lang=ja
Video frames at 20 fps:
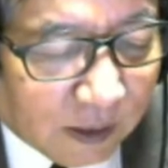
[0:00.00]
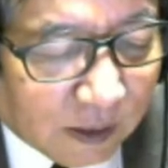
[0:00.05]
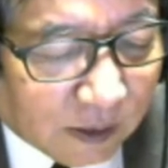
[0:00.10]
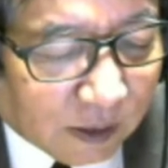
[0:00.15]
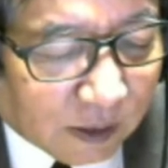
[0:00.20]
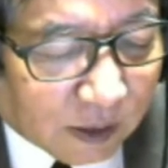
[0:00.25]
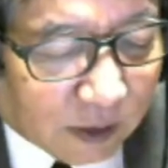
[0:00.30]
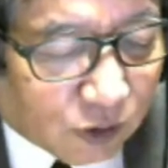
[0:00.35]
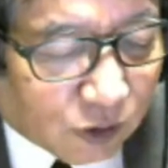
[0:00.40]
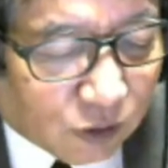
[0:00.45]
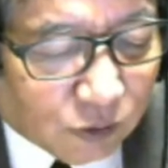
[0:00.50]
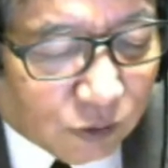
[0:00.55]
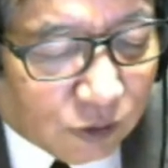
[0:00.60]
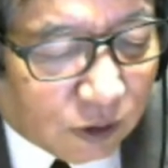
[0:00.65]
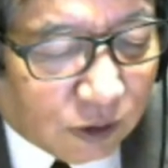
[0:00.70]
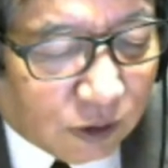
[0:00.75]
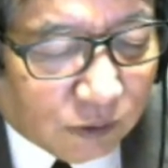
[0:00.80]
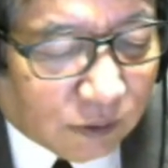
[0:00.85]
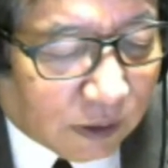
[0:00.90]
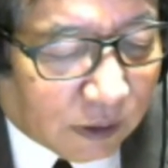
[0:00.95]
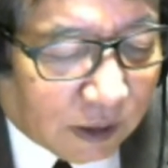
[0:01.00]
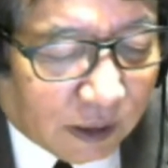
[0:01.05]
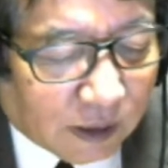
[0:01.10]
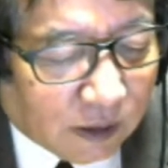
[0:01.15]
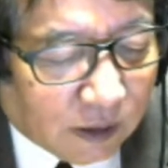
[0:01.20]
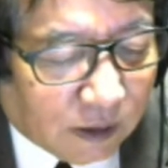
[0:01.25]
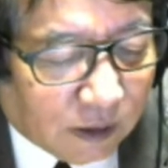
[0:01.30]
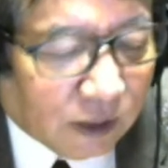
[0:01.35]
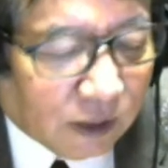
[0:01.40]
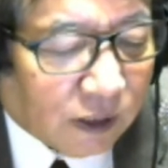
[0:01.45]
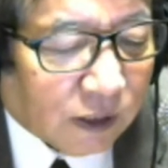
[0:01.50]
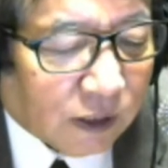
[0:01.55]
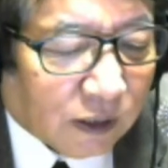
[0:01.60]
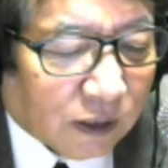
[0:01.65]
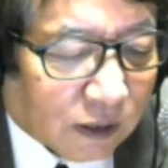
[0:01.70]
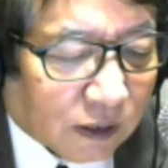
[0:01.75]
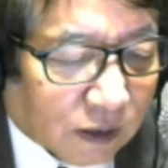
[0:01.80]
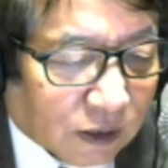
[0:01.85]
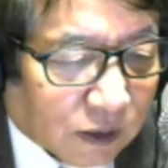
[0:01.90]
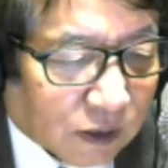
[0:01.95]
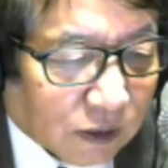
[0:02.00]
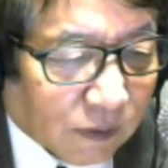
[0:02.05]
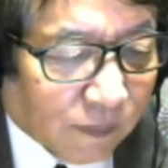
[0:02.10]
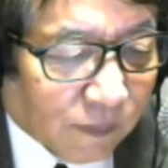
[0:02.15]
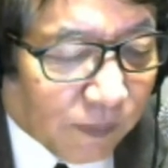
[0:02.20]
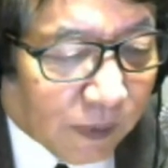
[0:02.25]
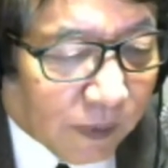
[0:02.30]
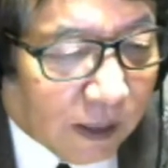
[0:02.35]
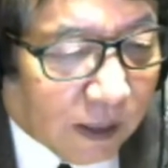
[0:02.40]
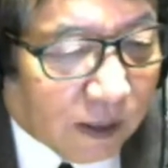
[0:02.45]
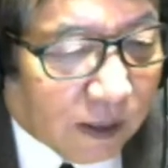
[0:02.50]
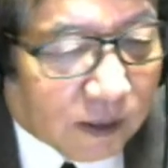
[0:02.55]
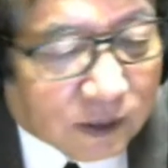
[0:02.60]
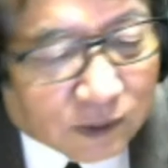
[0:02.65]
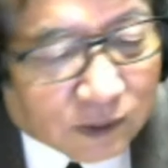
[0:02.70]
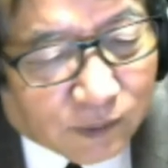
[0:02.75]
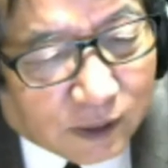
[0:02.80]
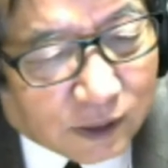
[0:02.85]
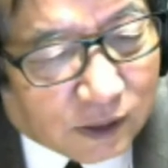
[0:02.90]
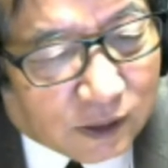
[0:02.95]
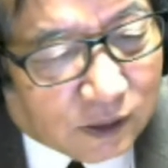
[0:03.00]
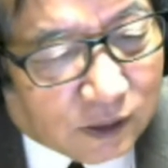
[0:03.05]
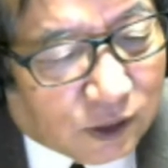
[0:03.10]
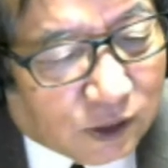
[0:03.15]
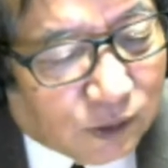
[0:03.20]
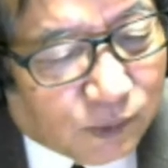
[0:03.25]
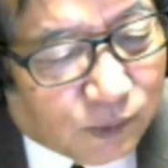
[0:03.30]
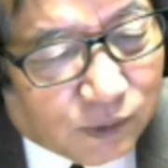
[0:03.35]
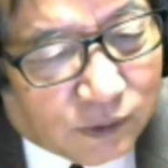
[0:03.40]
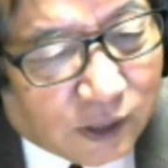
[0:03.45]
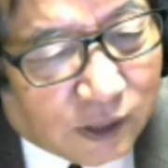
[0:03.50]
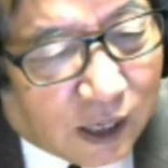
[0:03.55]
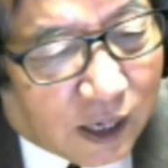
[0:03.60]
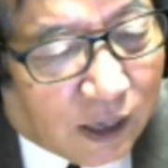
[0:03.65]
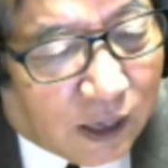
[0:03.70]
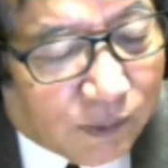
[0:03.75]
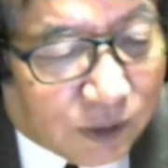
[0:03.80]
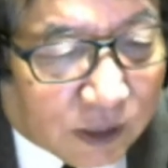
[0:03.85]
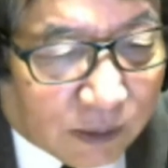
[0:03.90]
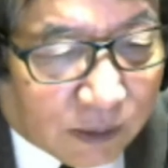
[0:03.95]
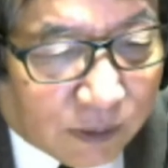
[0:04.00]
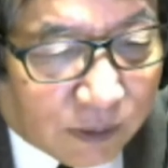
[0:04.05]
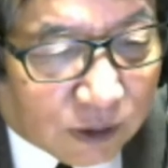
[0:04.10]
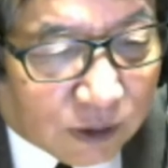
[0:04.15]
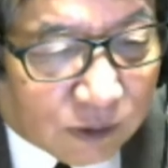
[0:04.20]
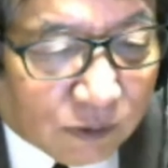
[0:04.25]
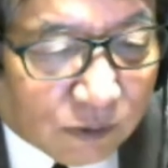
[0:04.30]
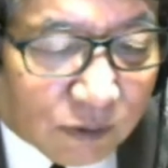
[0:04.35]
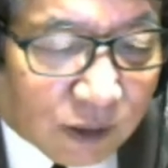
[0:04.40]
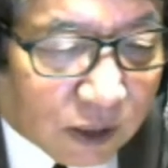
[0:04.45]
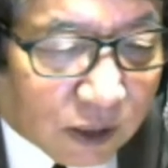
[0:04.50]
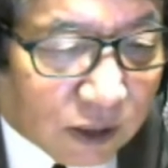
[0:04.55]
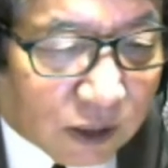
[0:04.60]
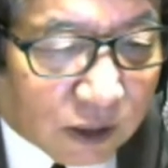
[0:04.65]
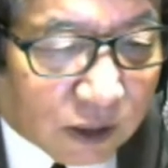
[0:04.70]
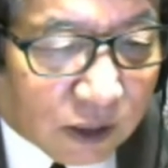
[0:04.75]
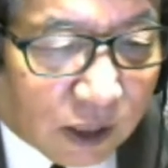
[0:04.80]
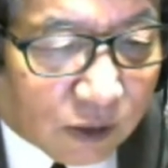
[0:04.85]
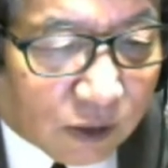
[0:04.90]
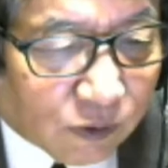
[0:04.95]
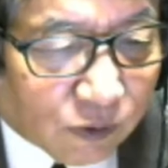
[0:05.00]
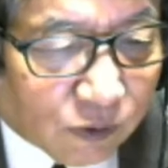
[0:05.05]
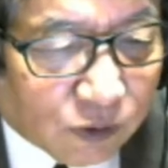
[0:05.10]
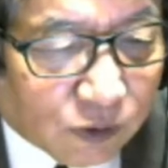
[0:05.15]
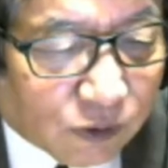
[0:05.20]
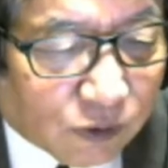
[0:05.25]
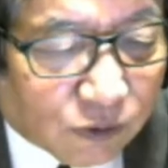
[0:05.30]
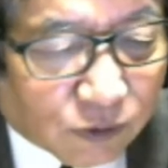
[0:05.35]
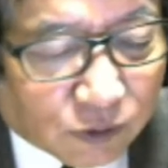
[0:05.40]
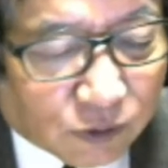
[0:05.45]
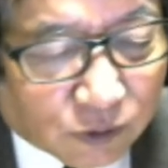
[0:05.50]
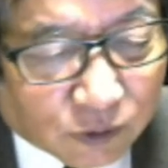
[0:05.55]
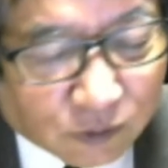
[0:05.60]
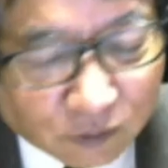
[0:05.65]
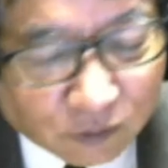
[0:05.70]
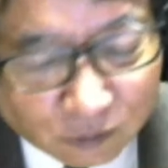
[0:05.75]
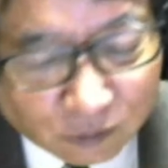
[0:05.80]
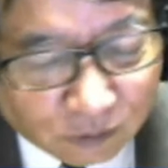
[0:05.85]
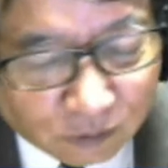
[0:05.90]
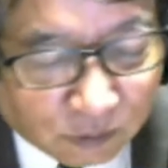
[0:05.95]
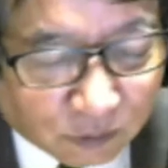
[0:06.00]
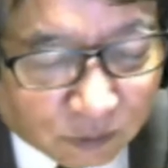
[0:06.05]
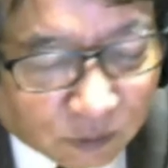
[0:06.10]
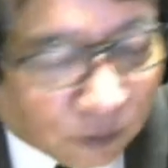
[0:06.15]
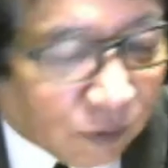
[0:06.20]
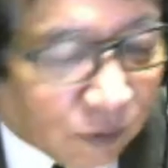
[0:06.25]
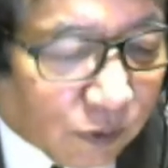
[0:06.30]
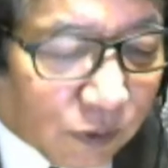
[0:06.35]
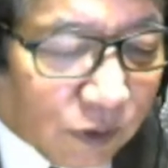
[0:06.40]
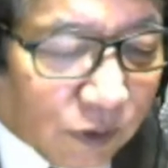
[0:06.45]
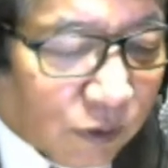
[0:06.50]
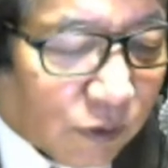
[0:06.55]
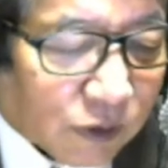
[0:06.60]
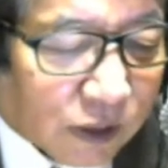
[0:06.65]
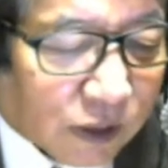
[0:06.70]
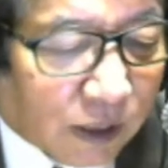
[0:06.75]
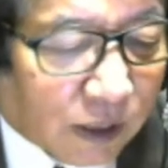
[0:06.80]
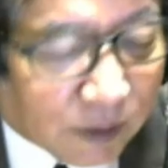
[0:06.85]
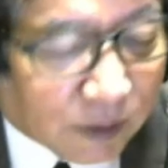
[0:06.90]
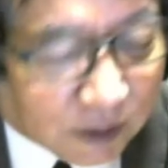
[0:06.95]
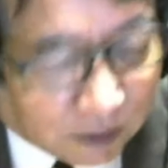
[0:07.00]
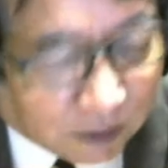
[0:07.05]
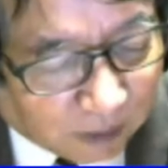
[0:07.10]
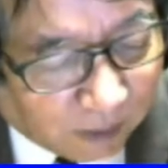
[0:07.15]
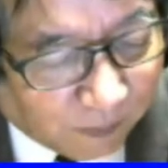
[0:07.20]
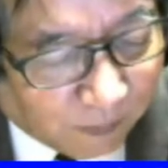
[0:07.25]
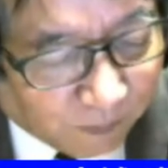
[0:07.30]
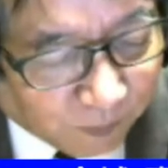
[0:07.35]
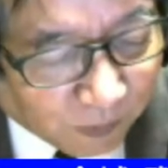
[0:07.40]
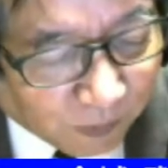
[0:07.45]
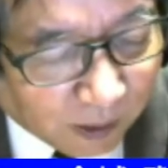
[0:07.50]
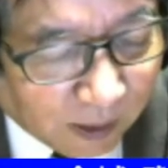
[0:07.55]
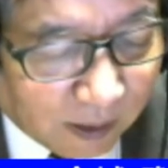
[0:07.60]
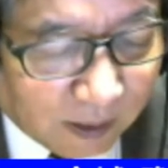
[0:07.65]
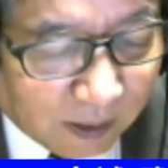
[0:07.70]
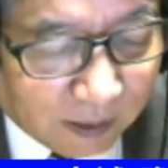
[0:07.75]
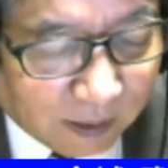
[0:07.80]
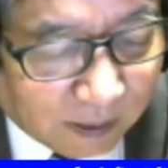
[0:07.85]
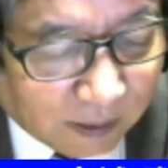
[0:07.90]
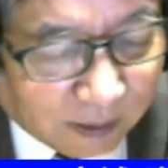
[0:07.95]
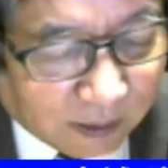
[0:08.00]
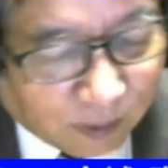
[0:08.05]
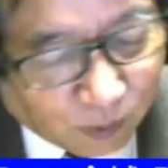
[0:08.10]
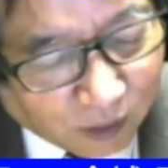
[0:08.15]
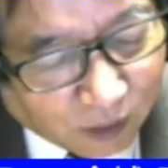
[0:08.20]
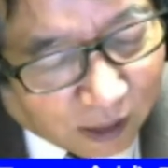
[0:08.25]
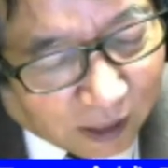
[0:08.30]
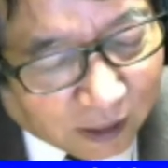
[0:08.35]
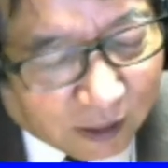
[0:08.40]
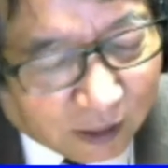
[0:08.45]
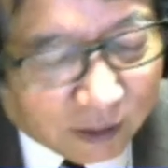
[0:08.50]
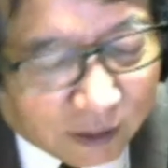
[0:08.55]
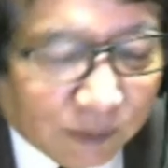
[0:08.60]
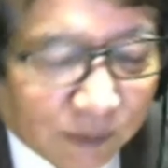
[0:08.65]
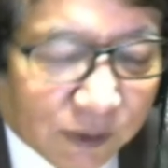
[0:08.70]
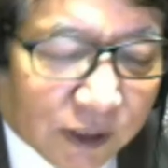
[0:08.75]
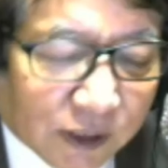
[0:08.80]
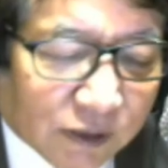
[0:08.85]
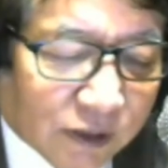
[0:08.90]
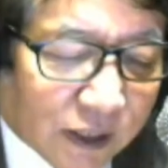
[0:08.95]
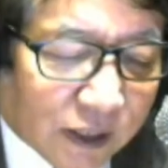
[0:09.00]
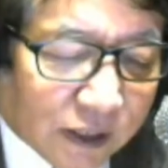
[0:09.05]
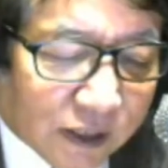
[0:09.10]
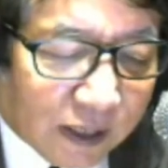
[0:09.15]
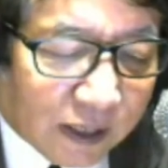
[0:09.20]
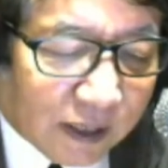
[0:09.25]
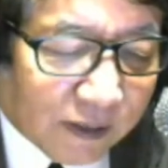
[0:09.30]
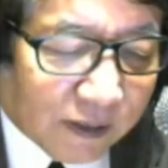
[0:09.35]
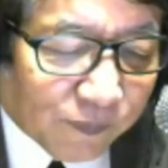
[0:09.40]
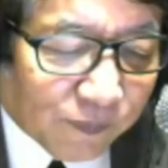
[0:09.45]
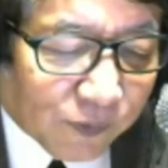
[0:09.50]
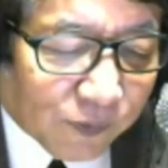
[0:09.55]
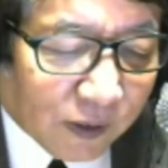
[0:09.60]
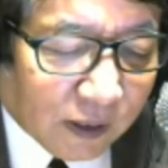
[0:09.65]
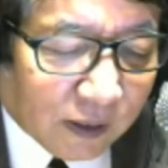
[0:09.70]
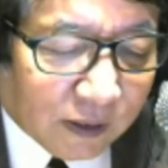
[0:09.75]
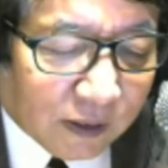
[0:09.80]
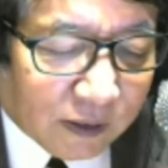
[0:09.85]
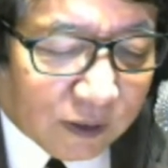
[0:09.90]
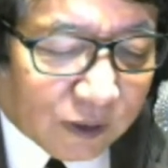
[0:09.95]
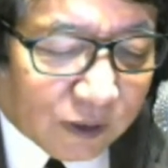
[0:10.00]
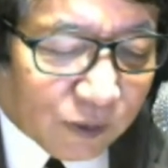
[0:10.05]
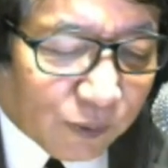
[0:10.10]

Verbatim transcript: だから中心はね人間なんですつまり自分が神様っていうのが進化論のいくつくところでございますねでも考えてみてください自